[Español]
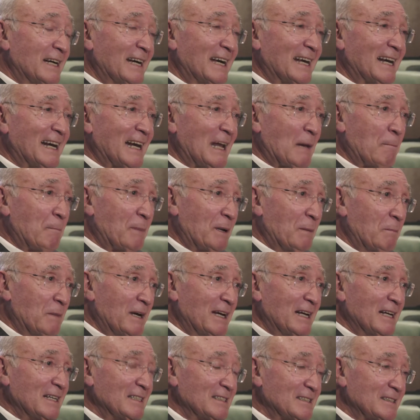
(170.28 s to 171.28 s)
que era la
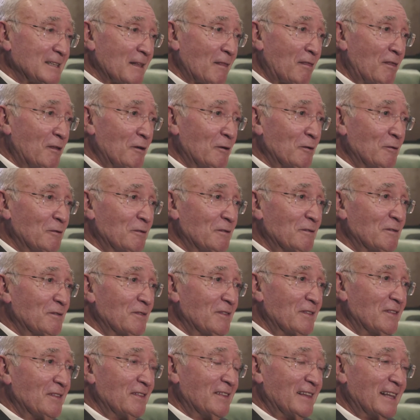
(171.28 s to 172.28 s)
primera estación
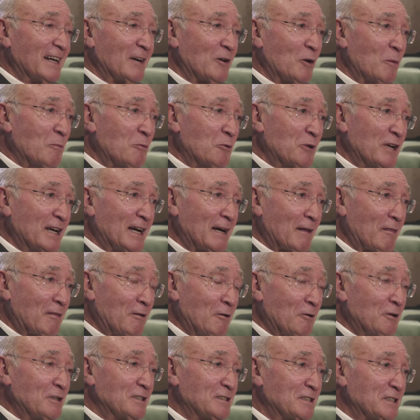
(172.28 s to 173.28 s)
de
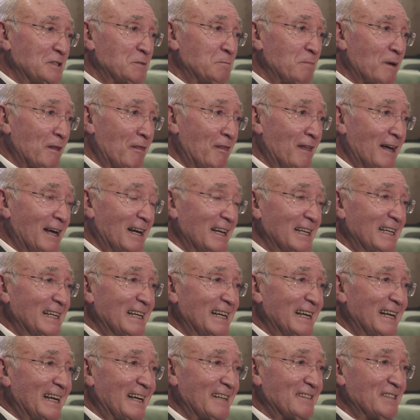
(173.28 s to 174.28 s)
comunicaciones espaciales
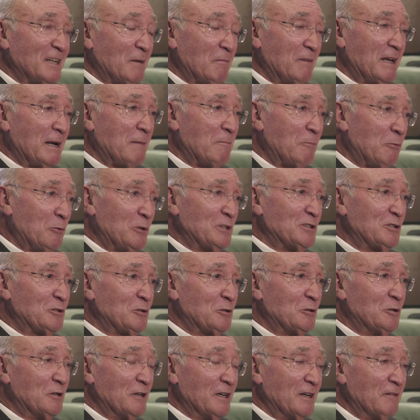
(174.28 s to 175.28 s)
que se había
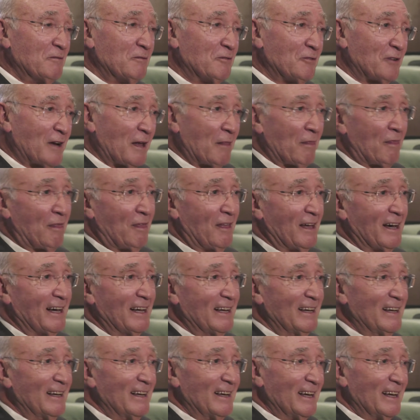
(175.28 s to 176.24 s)
puesto en Francia.